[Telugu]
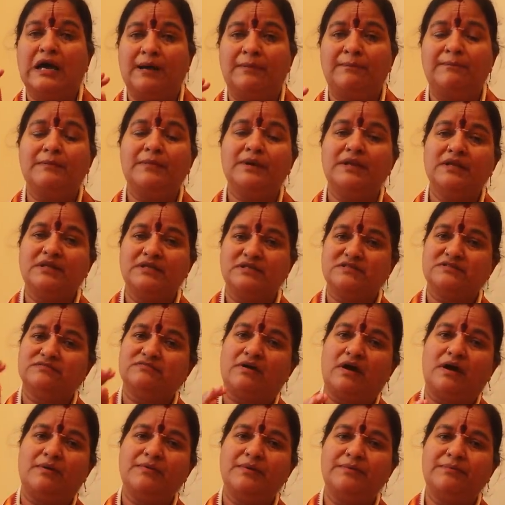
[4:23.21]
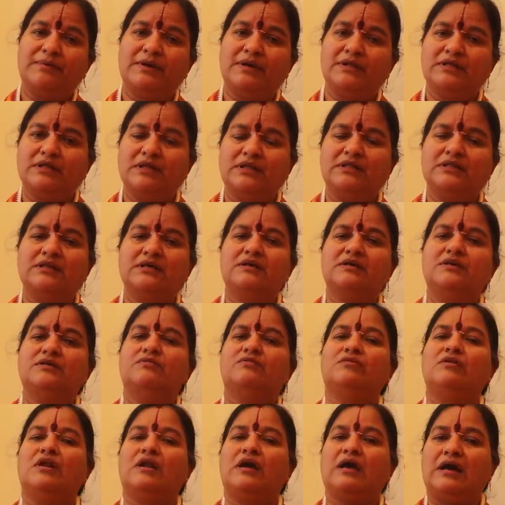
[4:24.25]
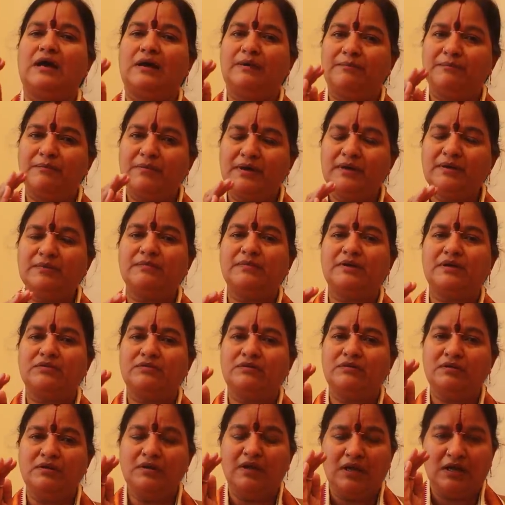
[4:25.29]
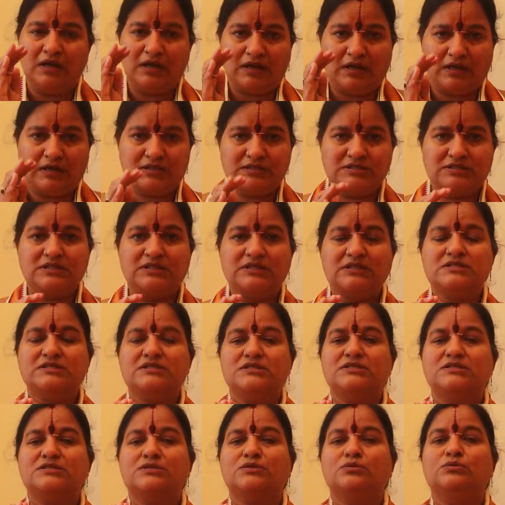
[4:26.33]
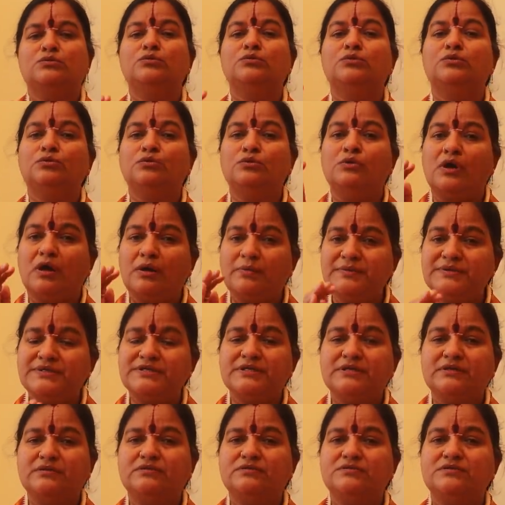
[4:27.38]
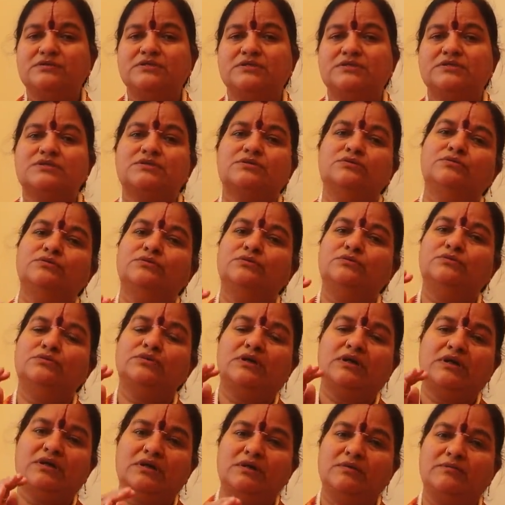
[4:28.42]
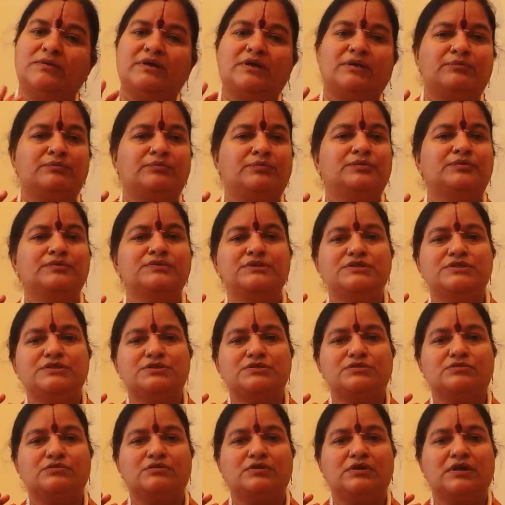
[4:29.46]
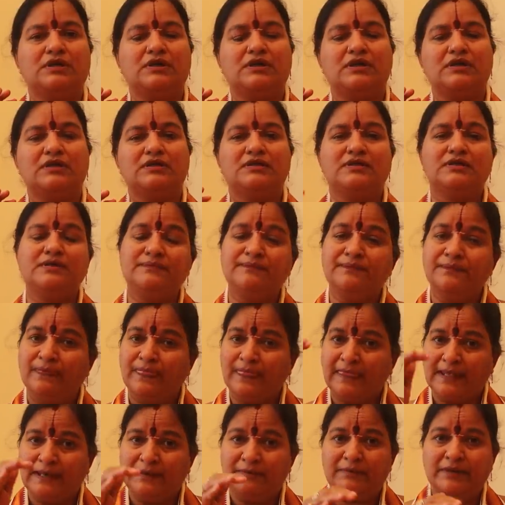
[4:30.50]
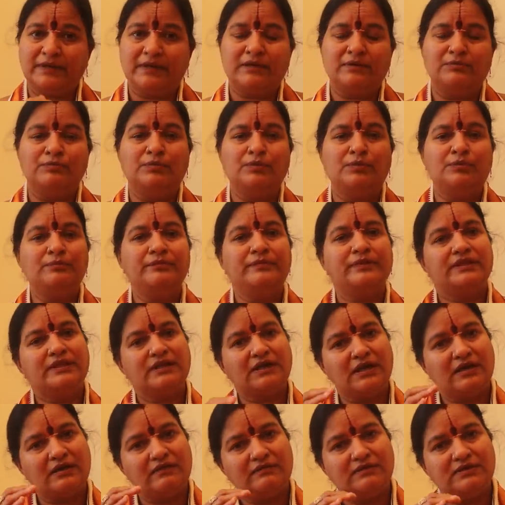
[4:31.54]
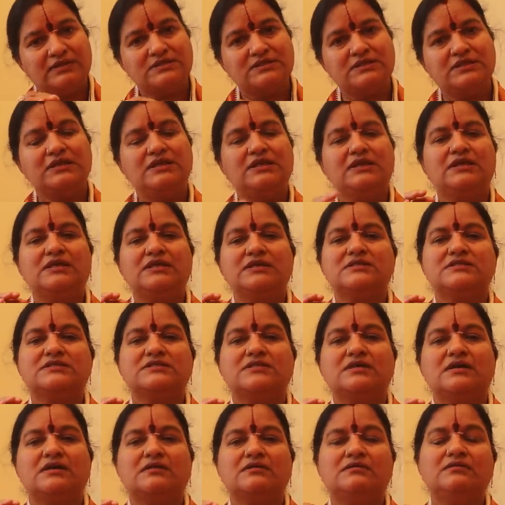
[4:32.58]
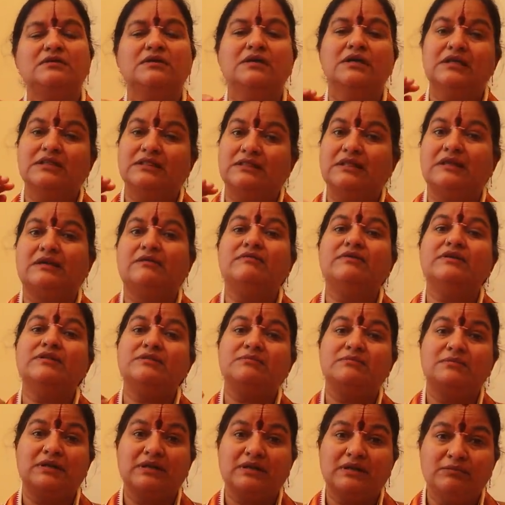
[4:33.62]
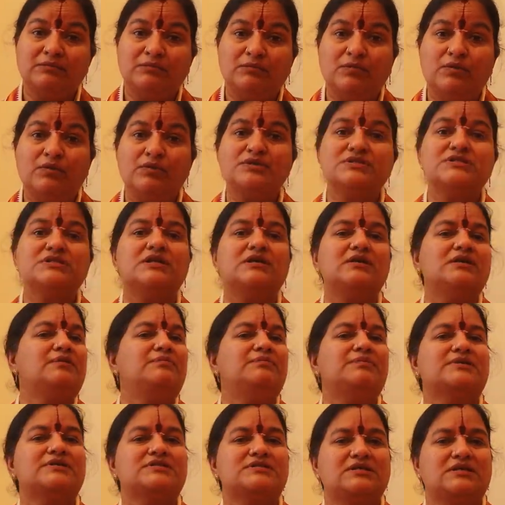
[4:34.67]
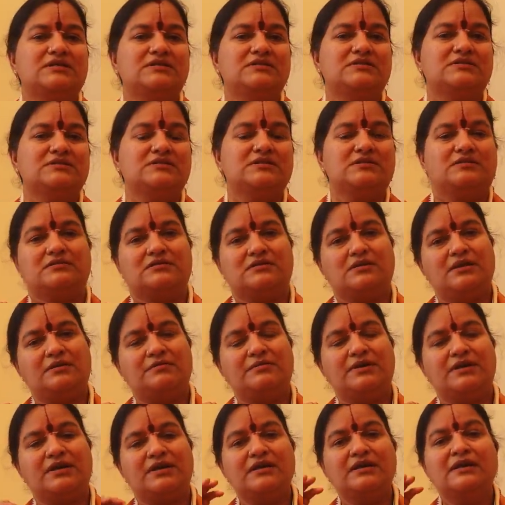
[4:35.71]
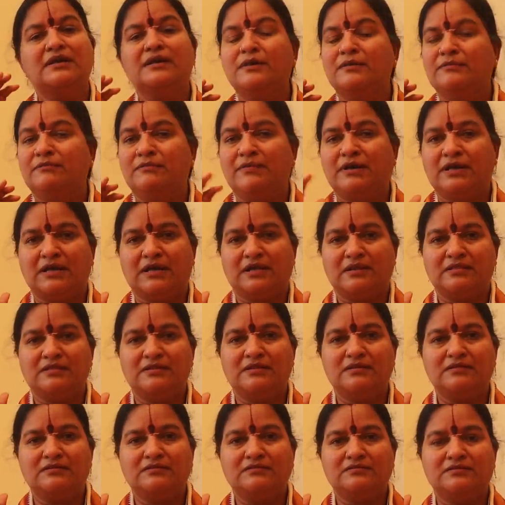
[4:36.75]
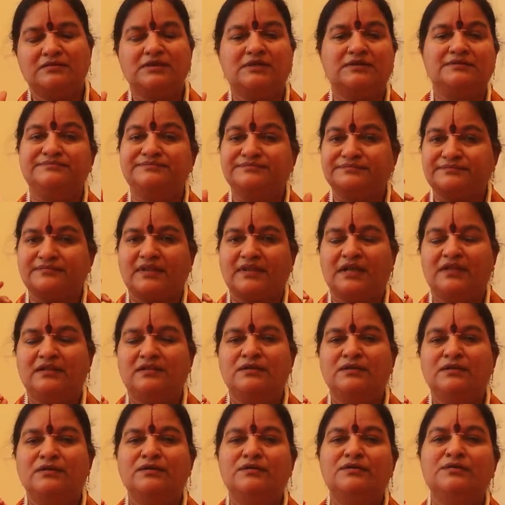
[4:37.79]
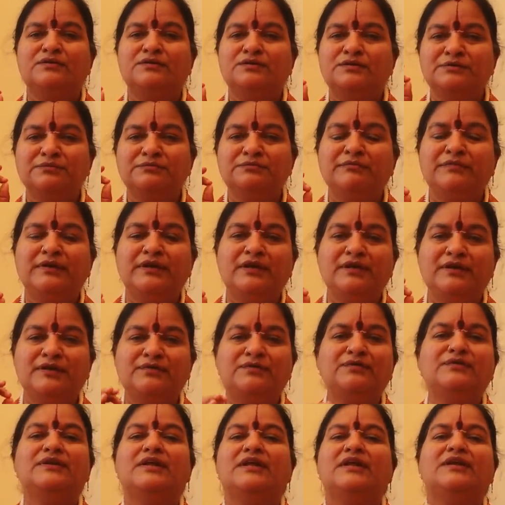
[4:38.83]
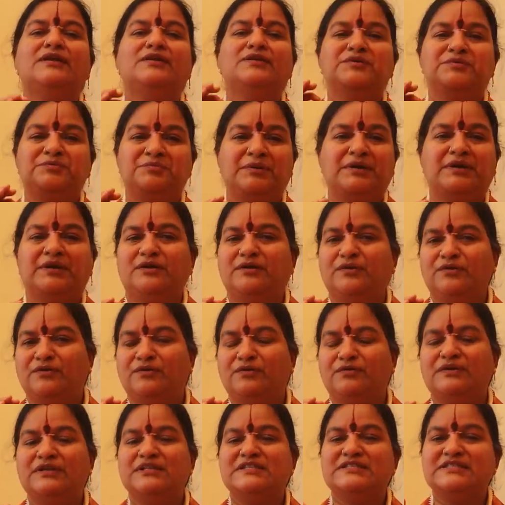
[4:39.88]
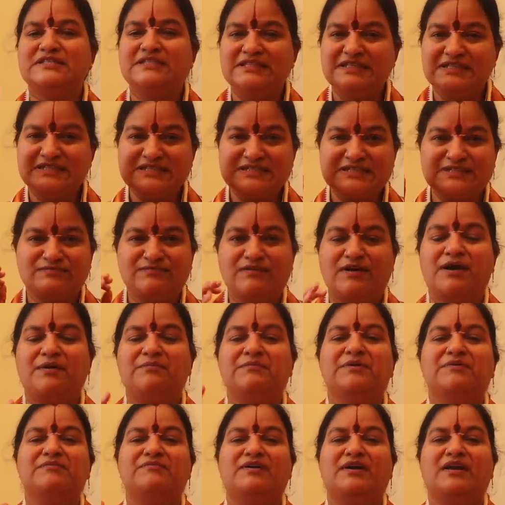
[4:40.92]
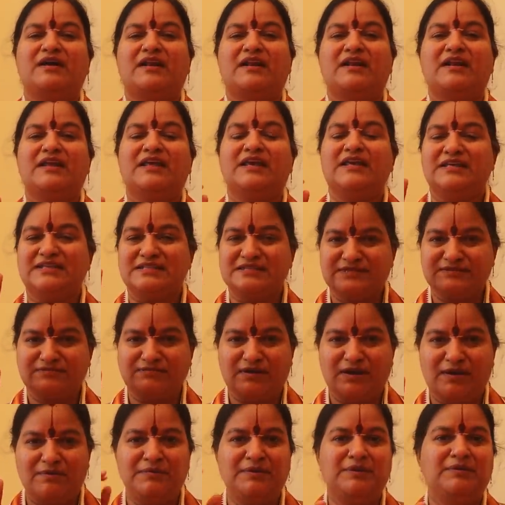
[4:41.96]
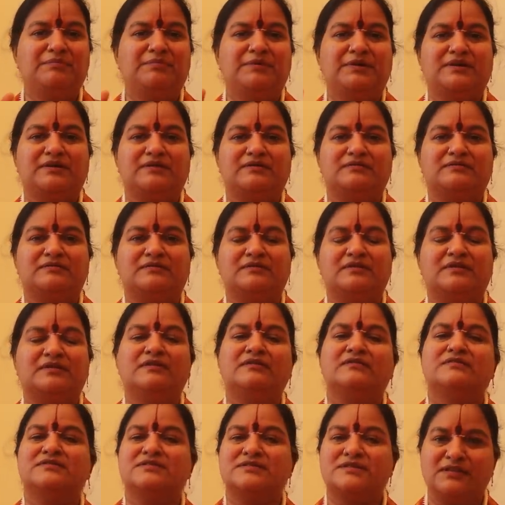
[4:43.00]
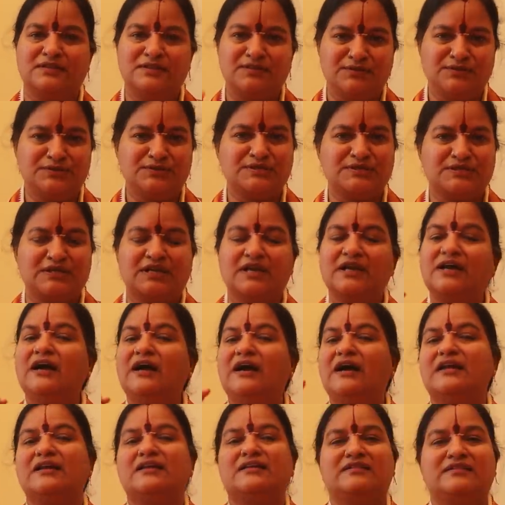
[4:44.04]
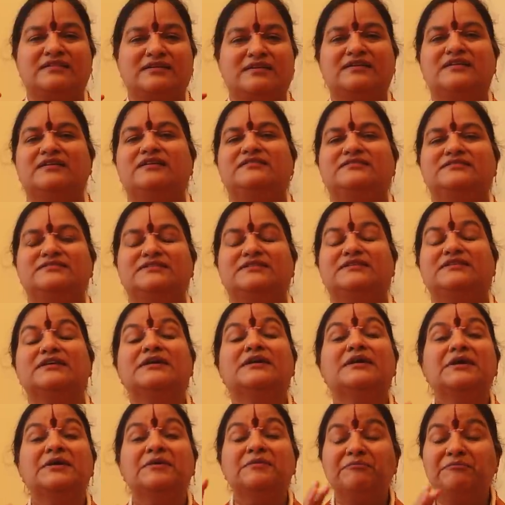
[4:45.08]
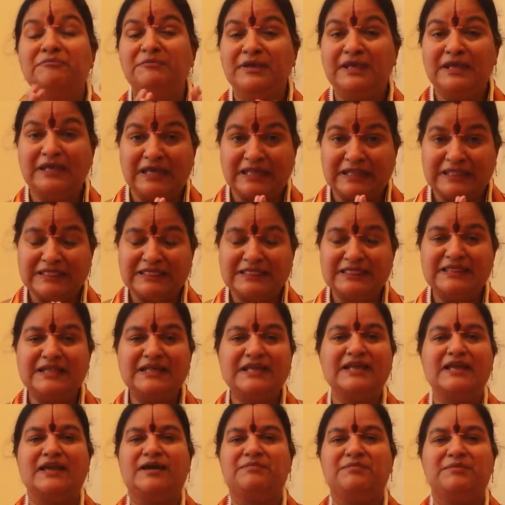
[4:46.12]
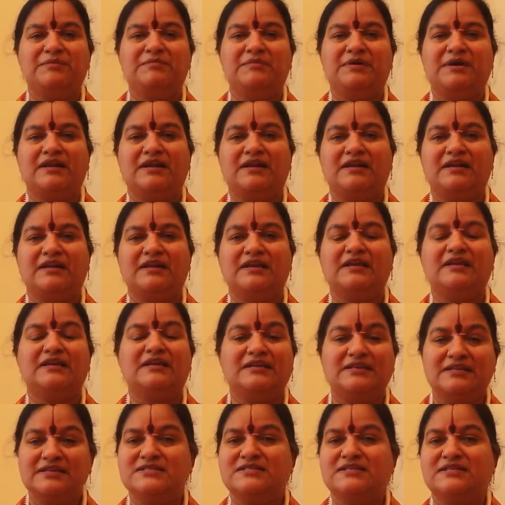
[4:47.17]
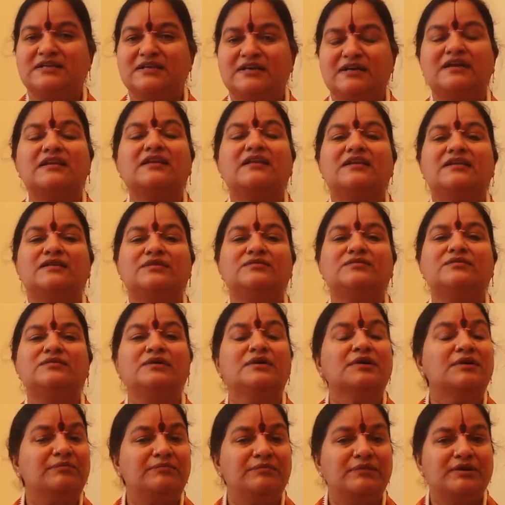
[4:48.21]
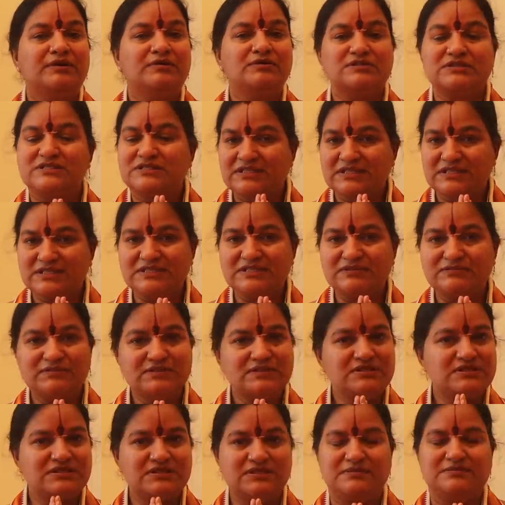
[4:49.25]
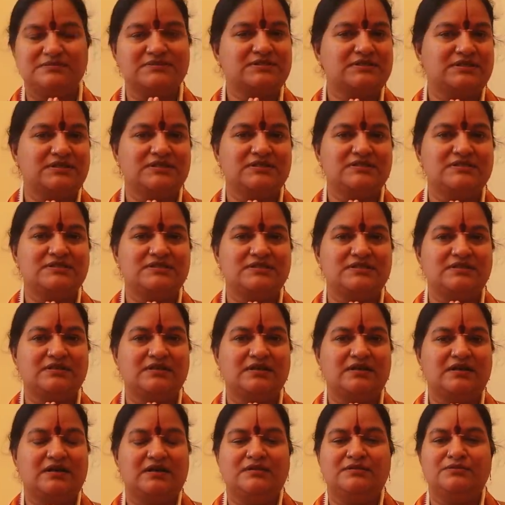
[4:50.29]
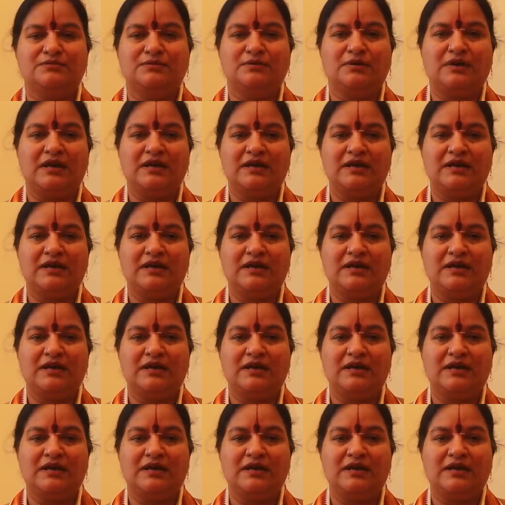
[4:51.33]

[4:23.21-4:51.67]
అమ్మని స్వామి పాదాల దగ్గర ఉన్న అమ్మని మనం అర్చన చేసుకుంటూ అభిషేకం చేసుకుంటూ గనక మనం పూజించుకున్నట్టయితే మనకి భూమి మీద కావలసినవి ఇస్తారు తర్వాత మనకి మోక్షాన్ని ప్రసాదిస్తారు కాబట్టి మనందరం కూడా అందులోనూ మీరు నేను పట్టుకోవాల్సింది స్వామివారినే స్వామిని పట్టుకుందాం సంతోషంగా ఆనందంగా ఉందాం మీ అందరి అభిమానానికి నిజంగా నేను మీకు శిరస్సు వంచి నమస్కరించడం కాదు